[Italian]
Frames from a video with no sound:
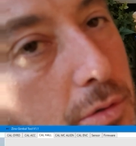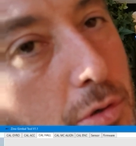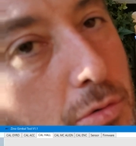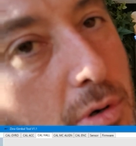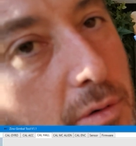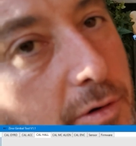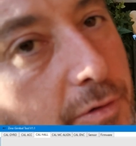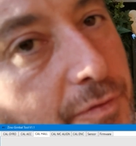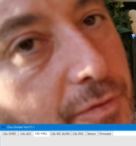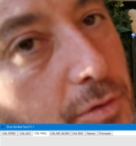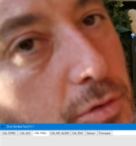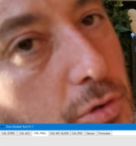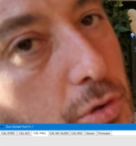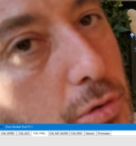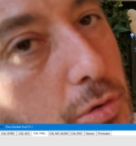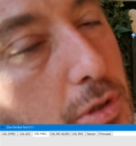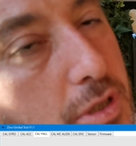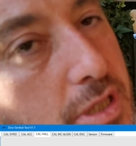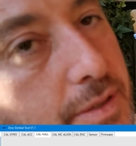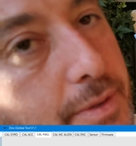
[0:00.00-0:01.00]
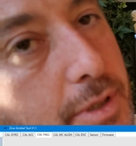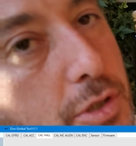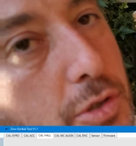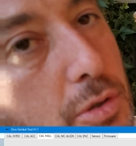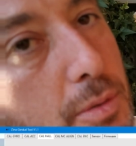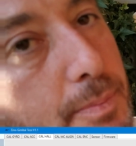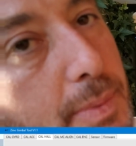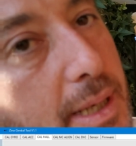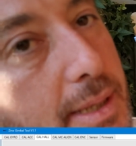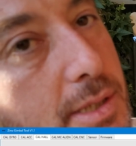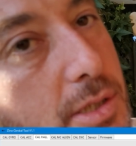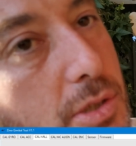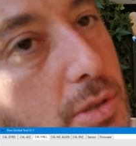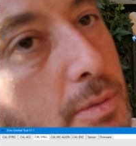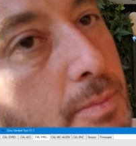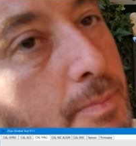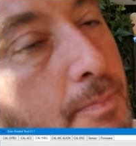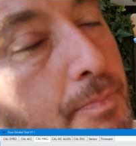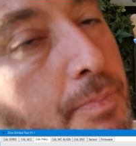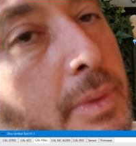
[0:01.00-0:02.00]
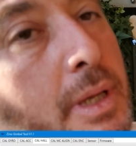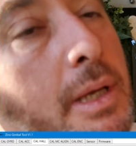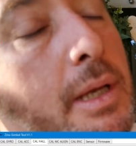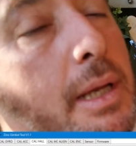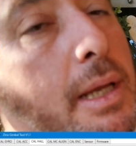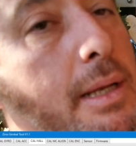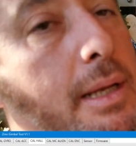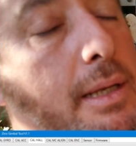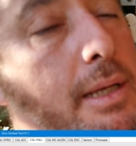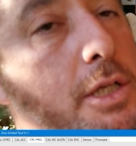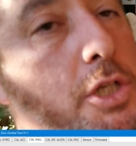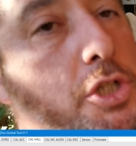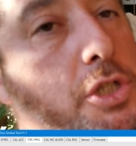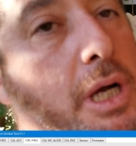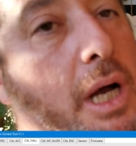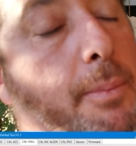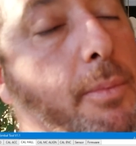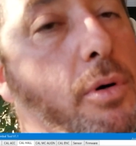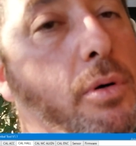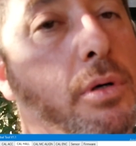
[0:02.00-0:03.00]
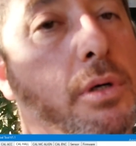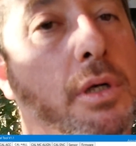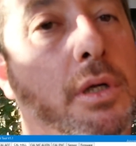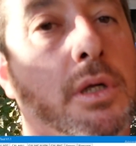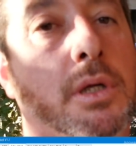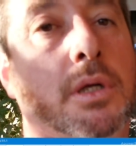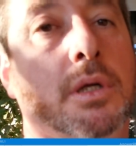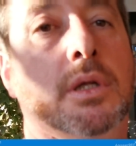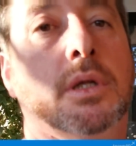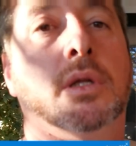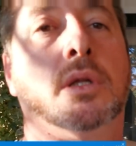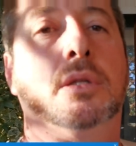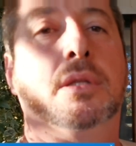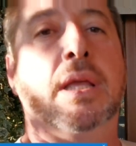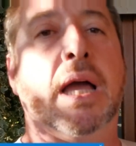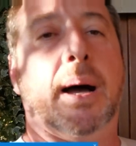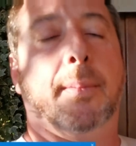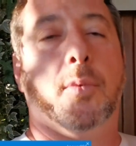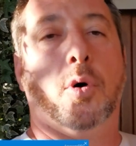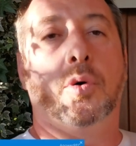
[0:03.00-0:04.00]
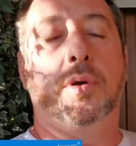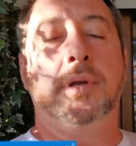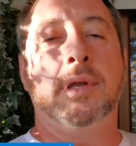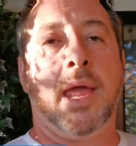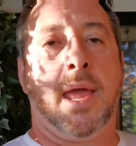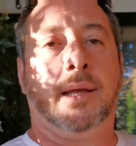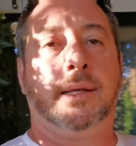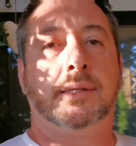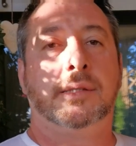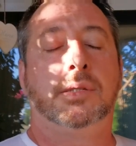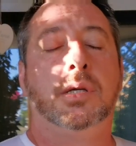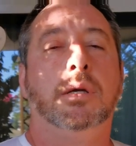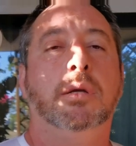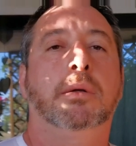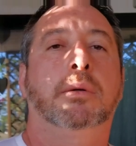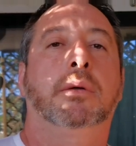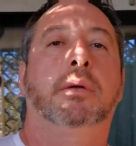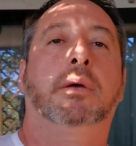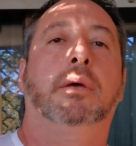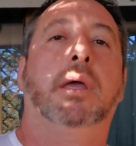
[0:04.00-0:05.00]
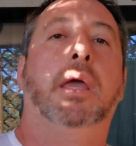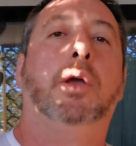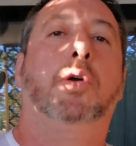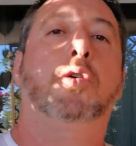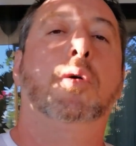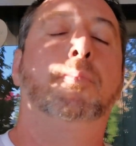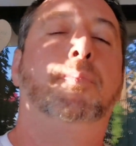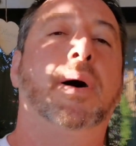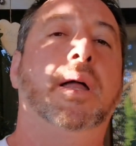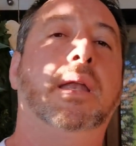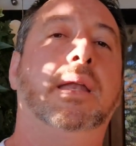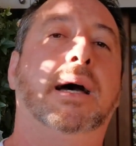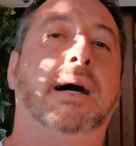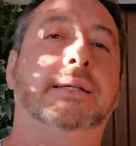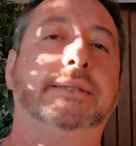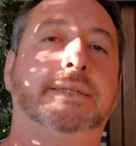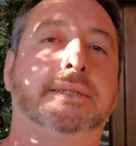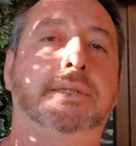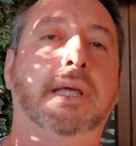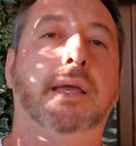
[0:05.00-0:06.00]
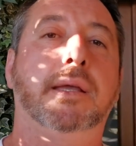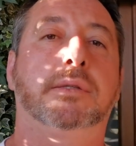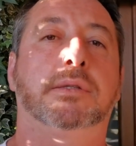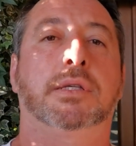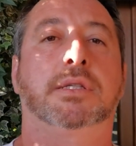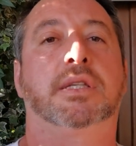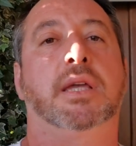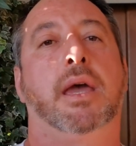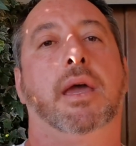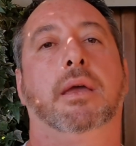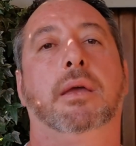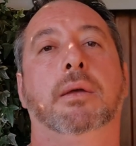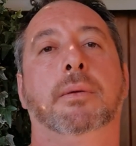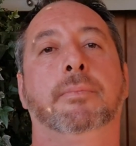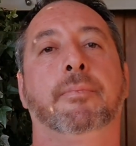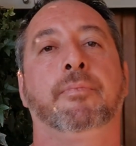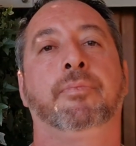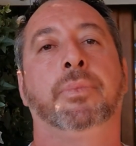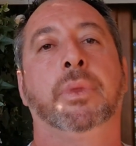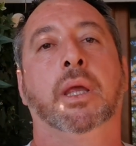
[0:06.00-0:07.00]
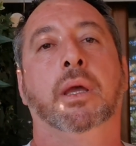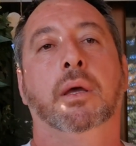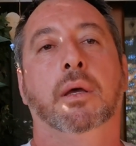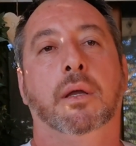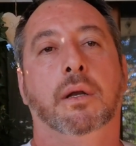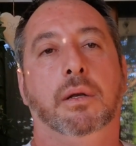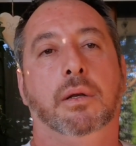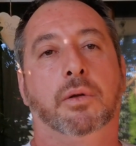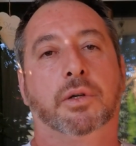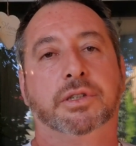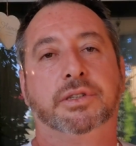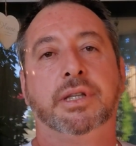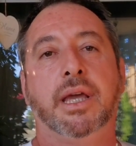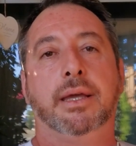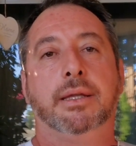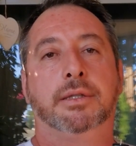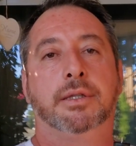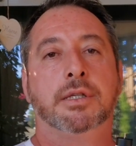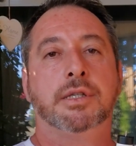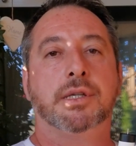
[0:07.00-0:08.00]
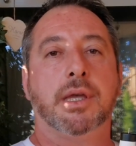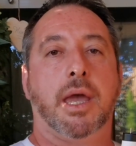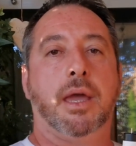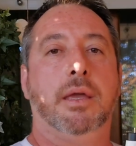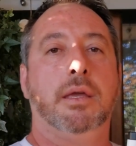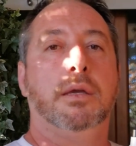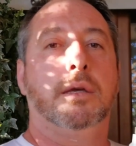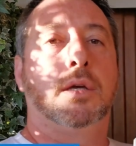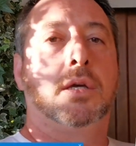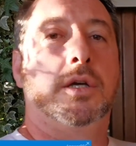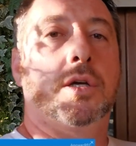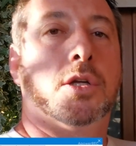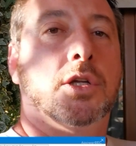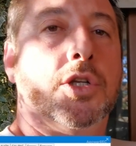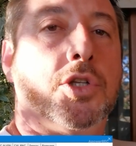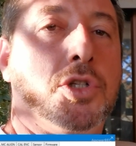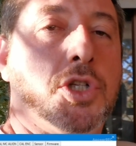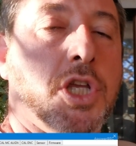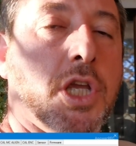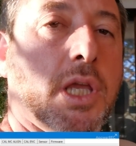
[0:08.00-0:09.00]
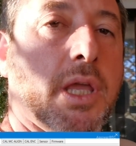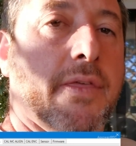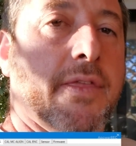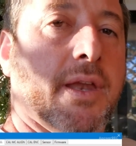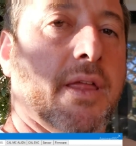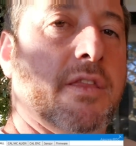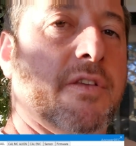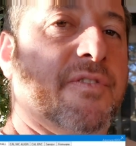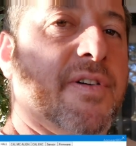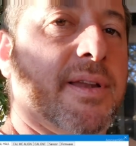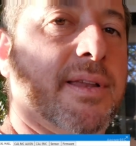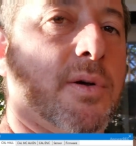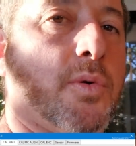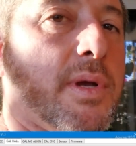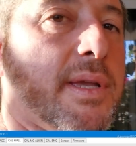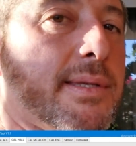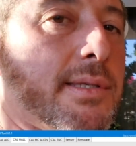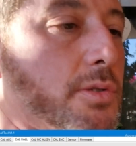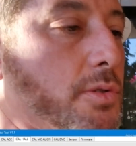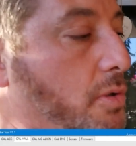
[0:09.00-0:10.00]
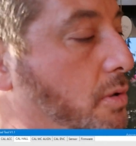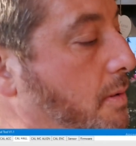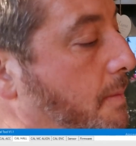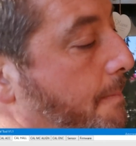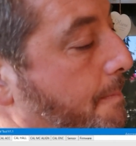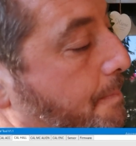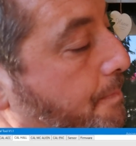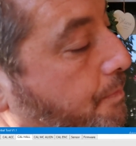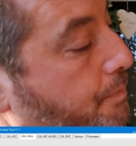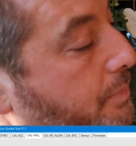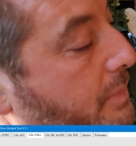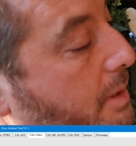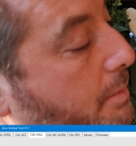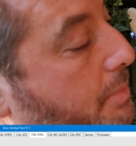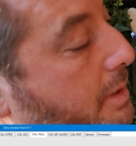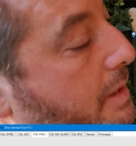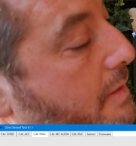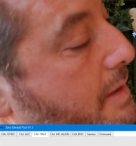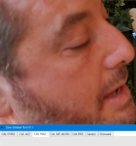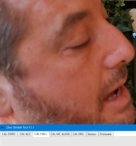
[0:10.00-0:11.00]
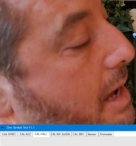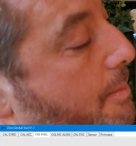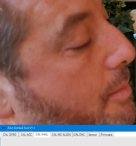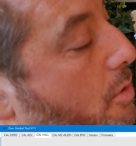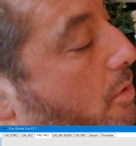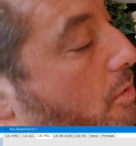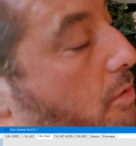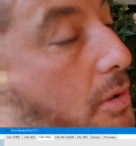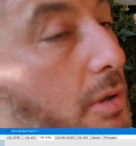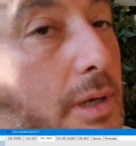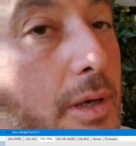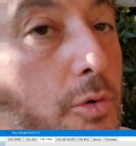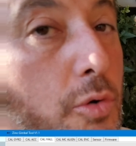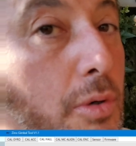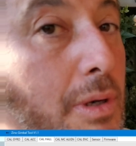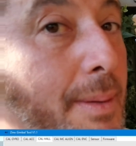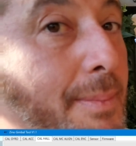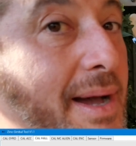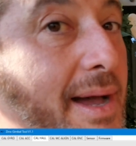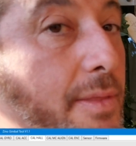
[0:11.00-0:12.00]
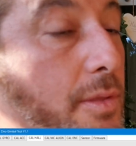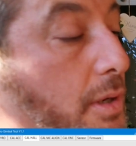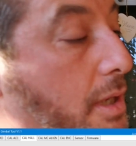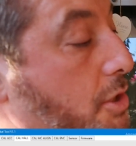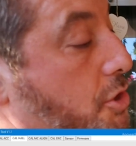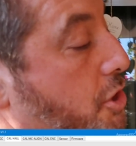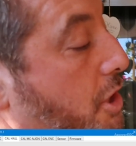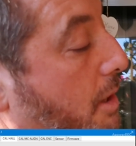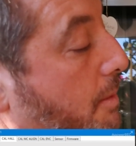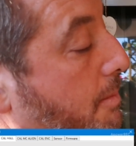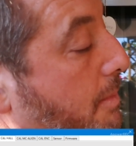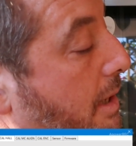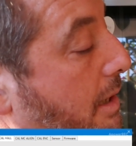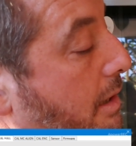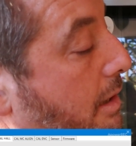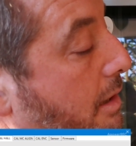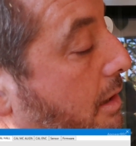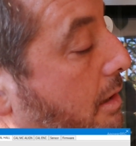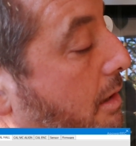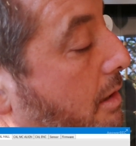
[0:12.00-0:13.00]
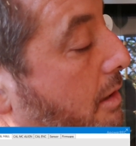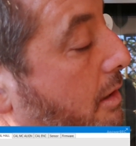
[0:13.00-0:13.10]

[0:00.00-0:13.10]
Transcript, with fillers: di nuovo a fondo corsa verso il basso e la lasciamo. Diamo next e comparirà state 6. Lo state 6 ci chiederà di fare questo. Prendiamo con la mano la gimbal